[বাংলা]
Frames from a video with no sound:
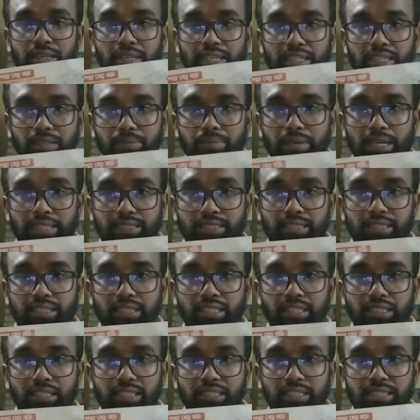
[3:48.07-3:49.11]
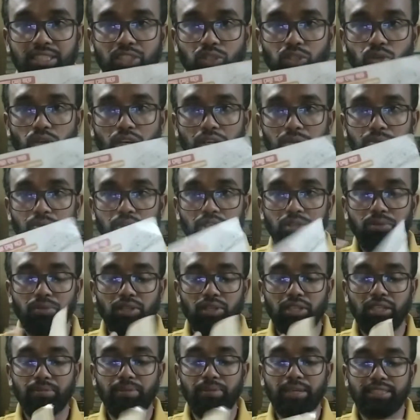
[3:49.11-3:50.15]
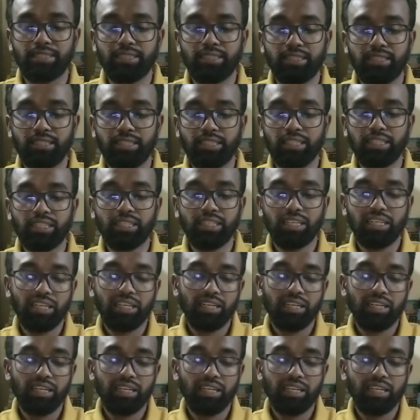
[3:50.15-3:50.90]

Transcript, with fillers: একটা বাসের টিকিট কিনছি শোয়াক পরিবহনের বাসের টিকিট